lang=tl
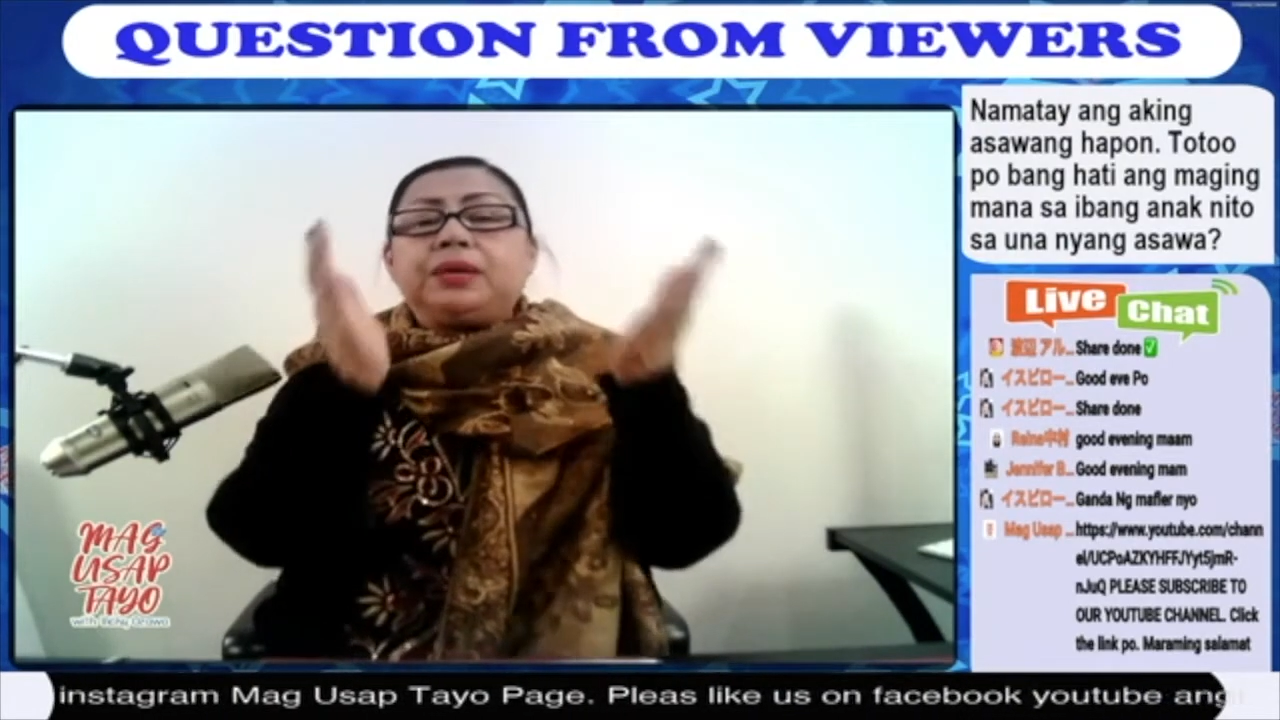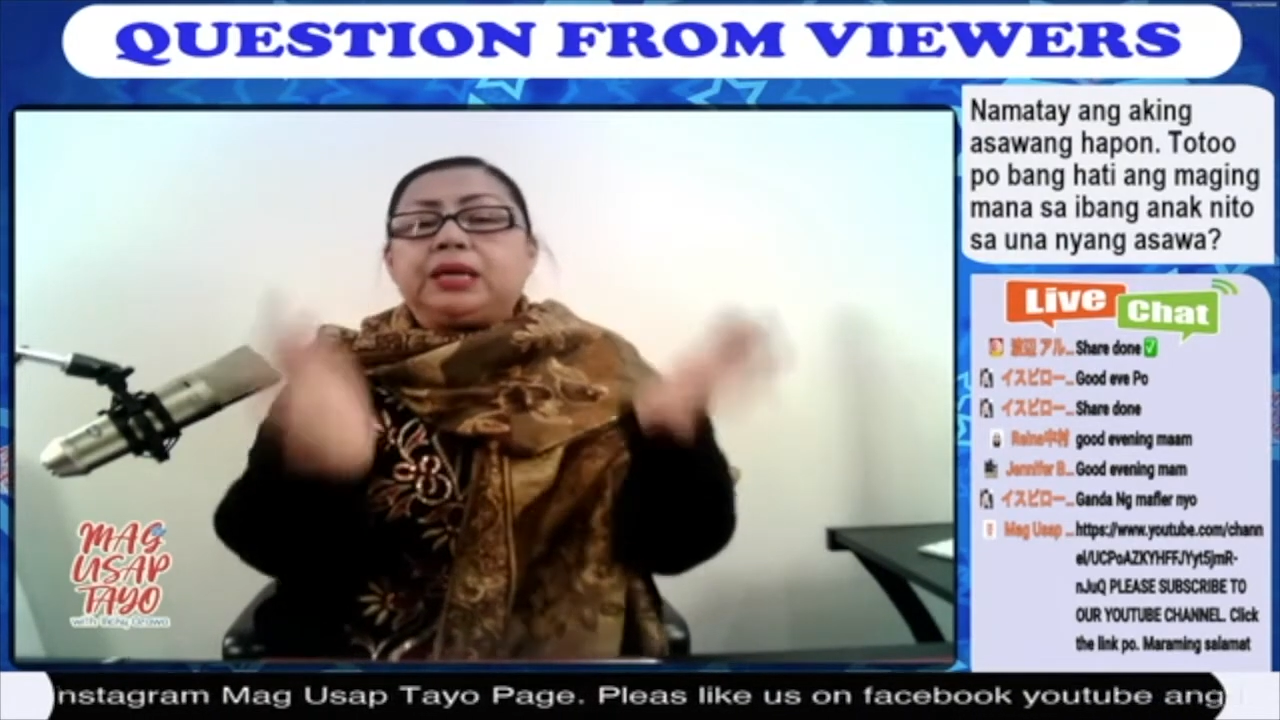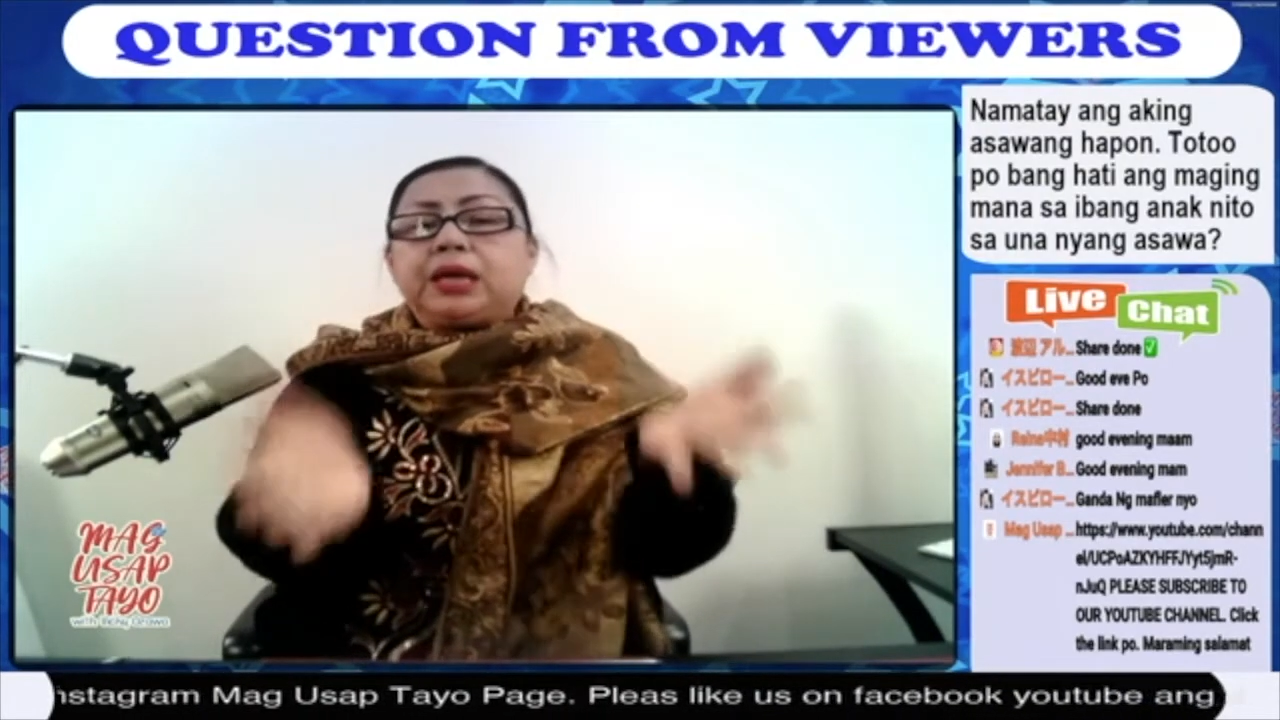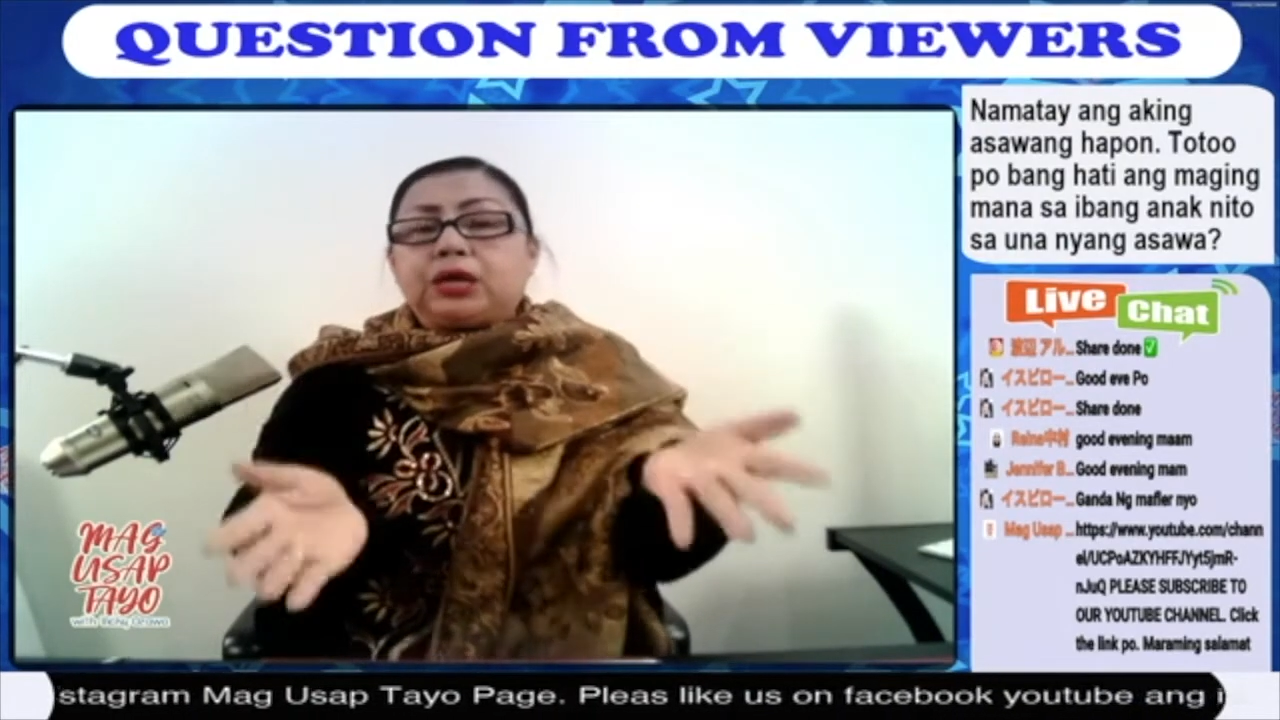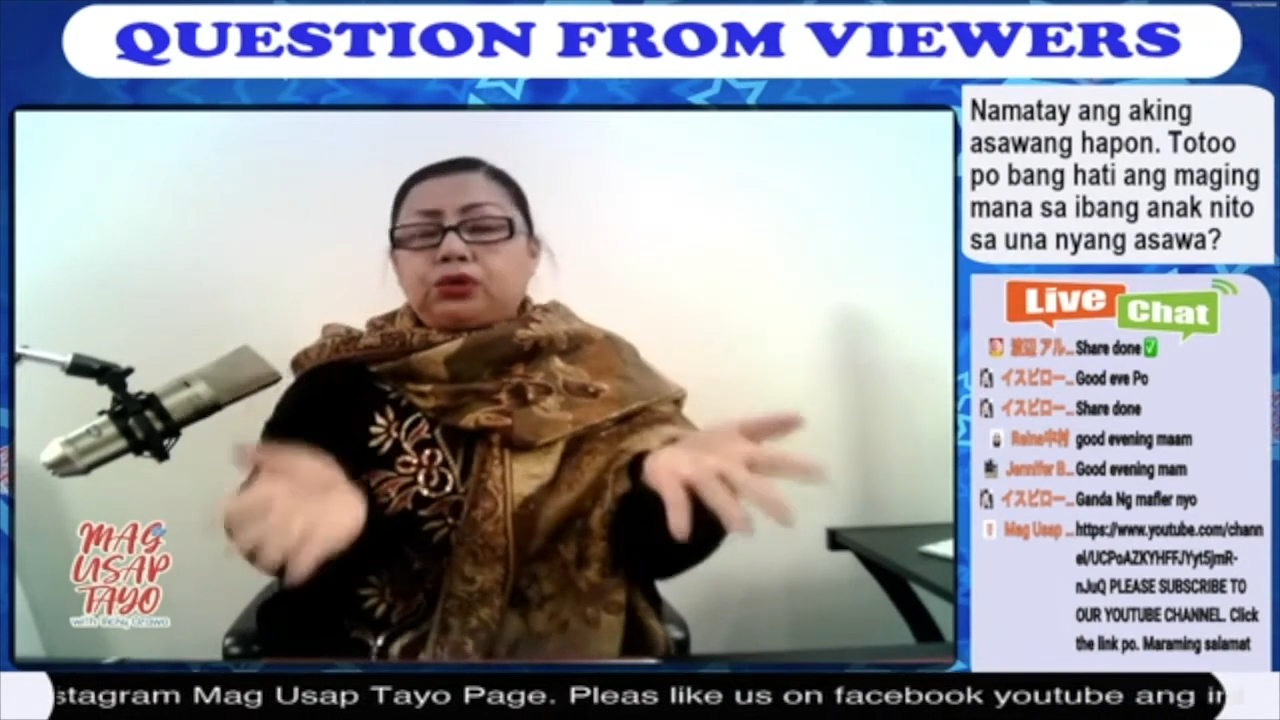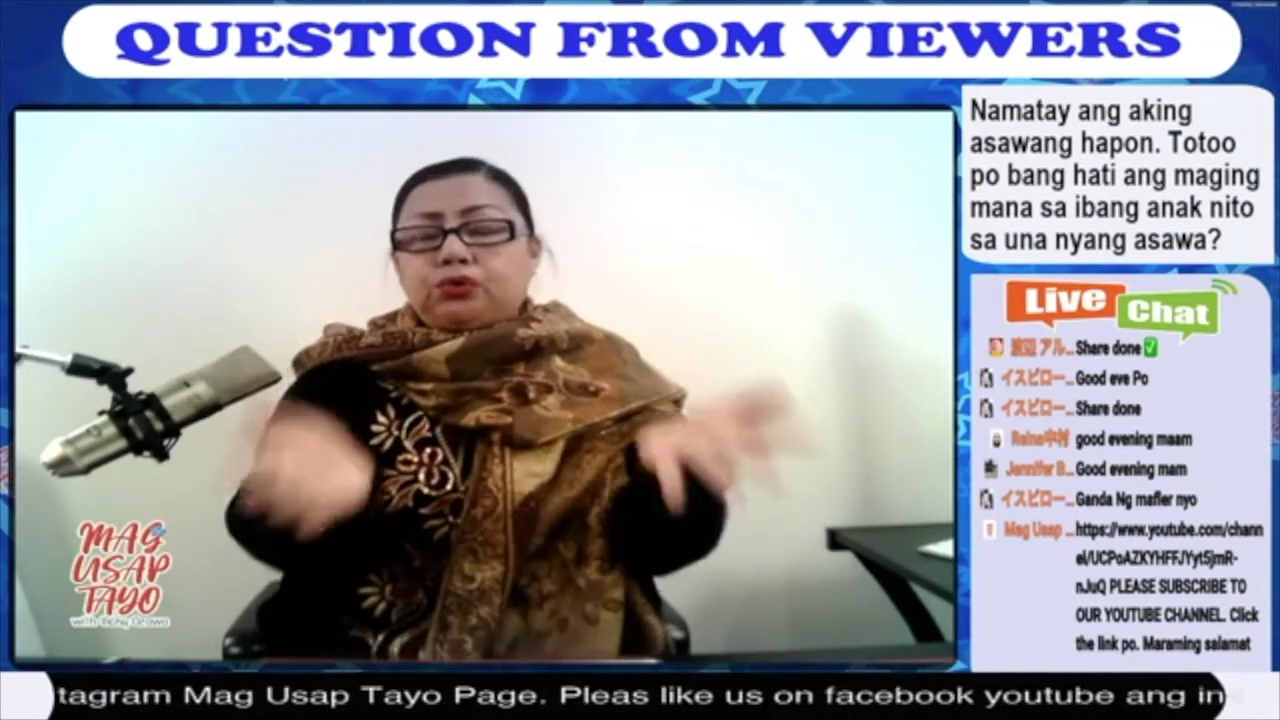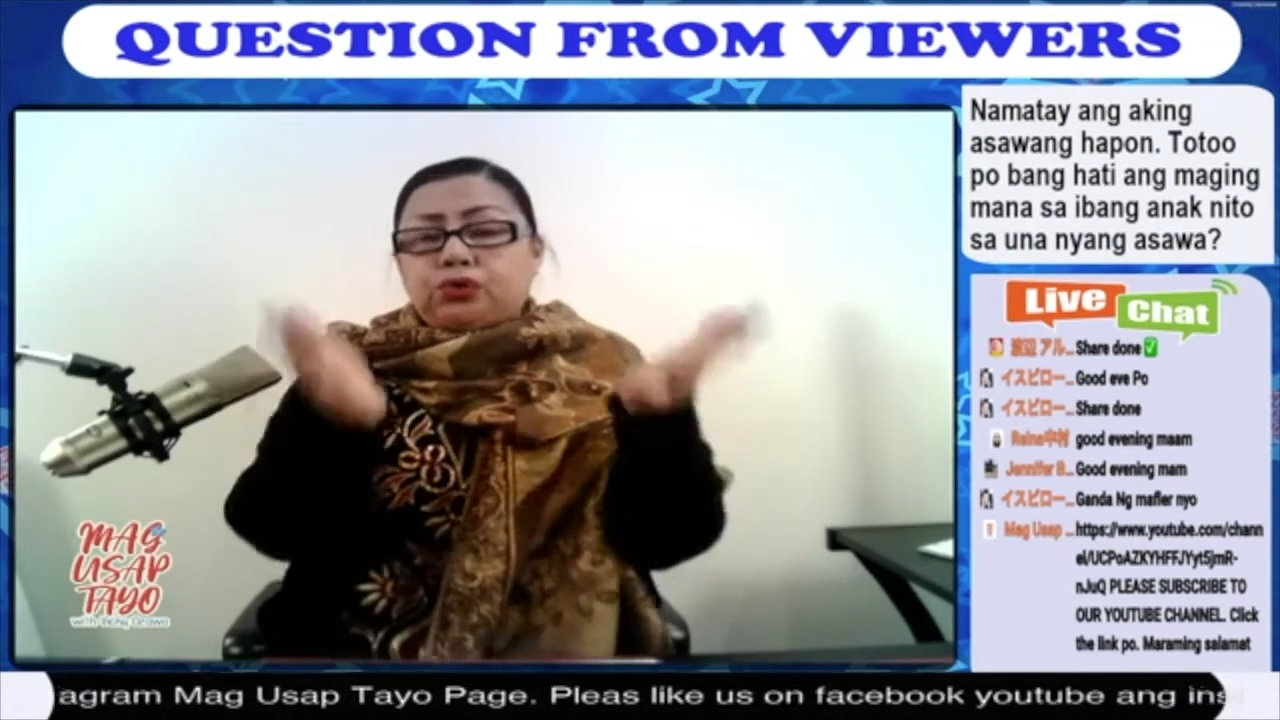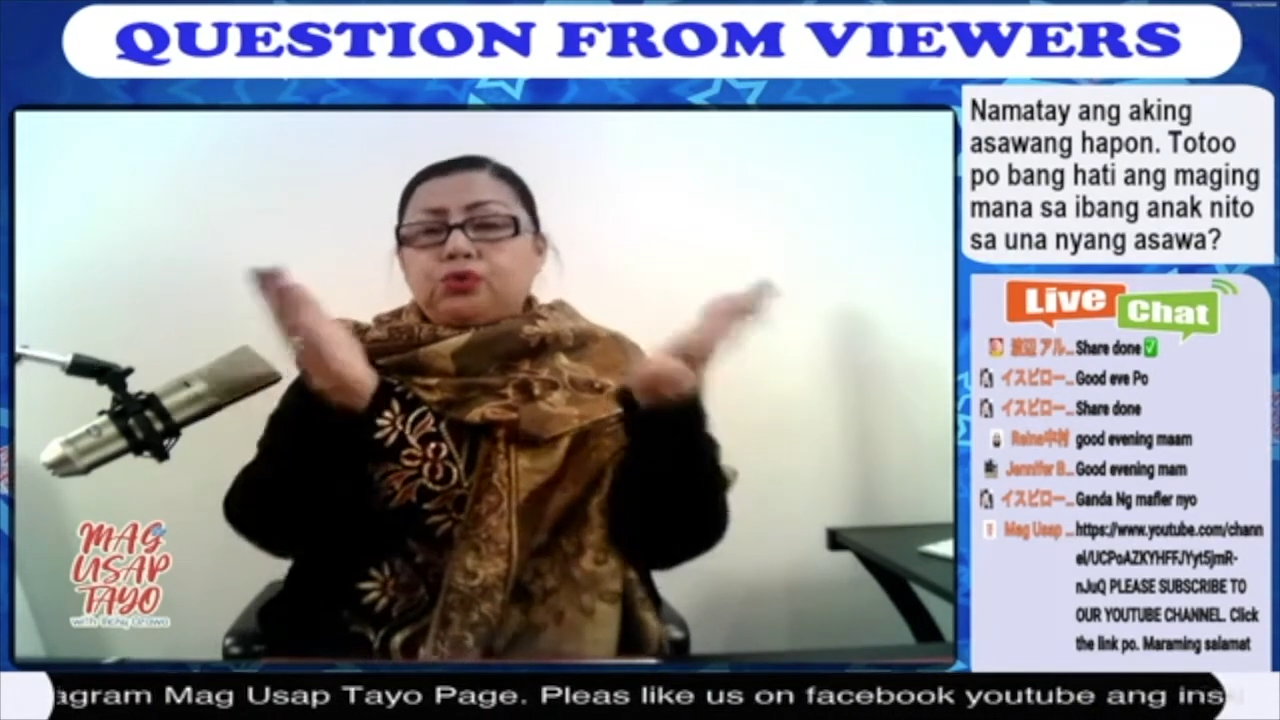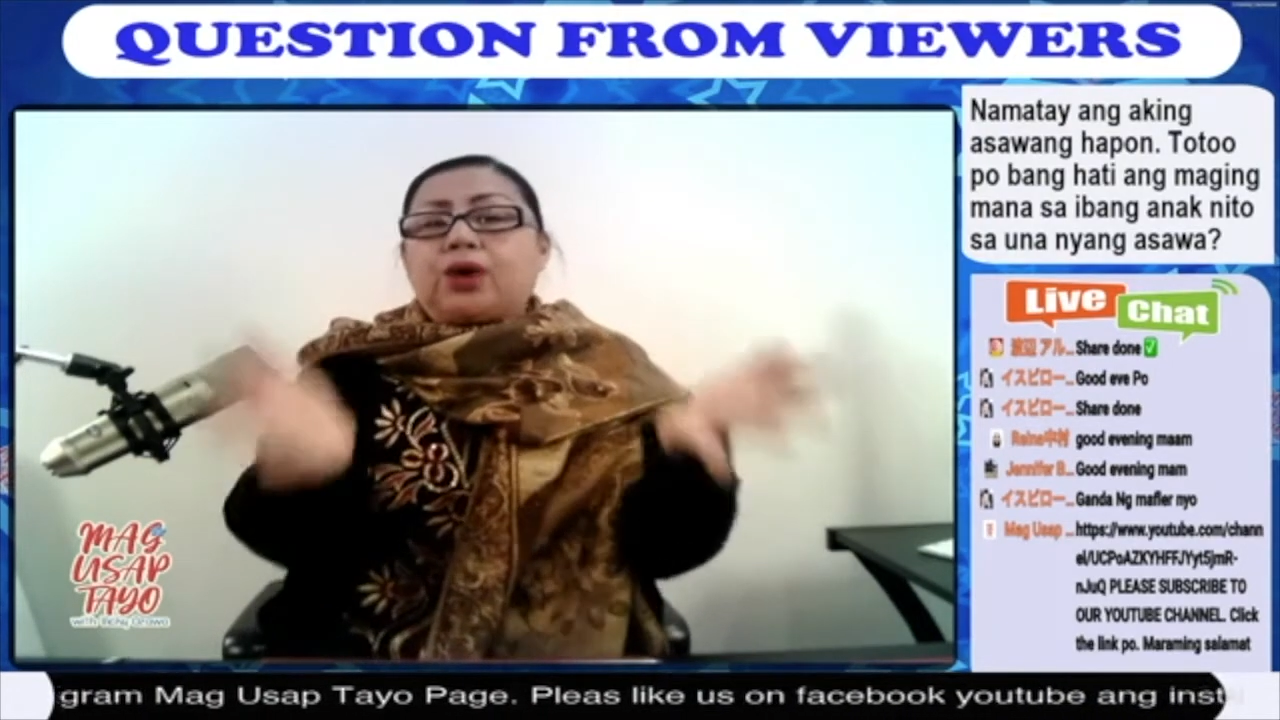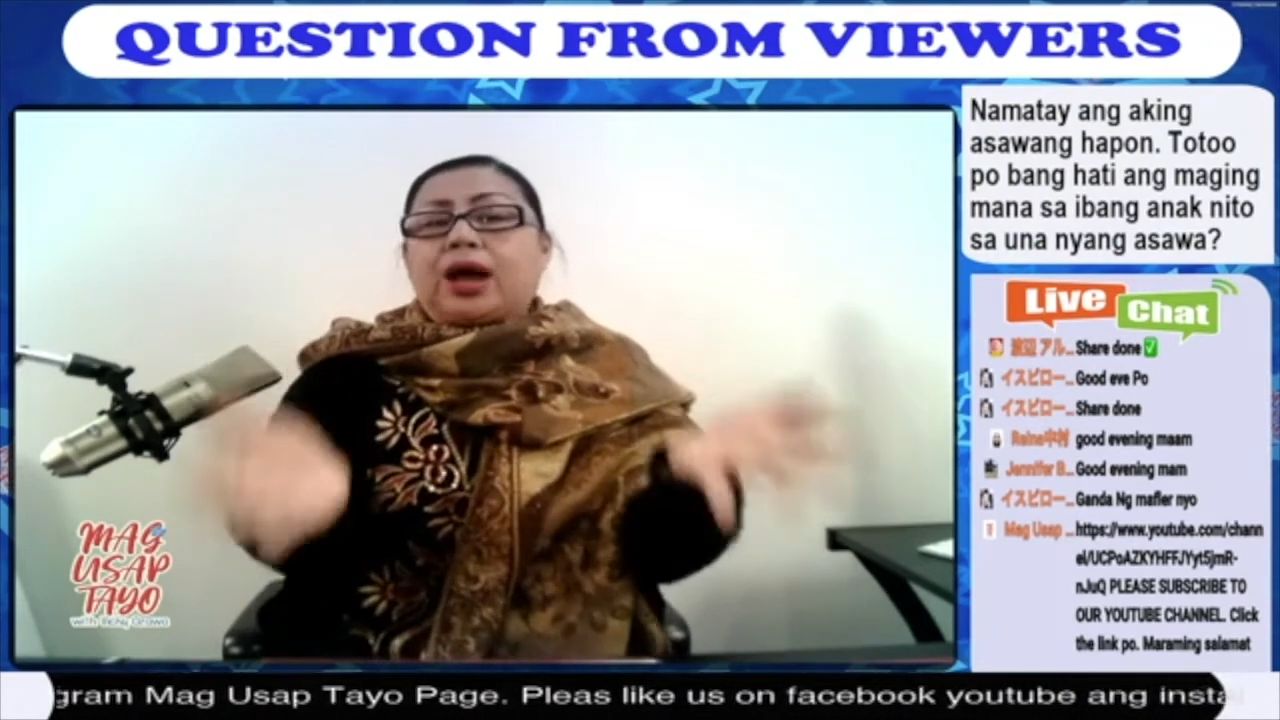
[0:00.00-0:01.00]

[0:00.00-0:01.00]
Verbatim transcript: bigyan nyo yung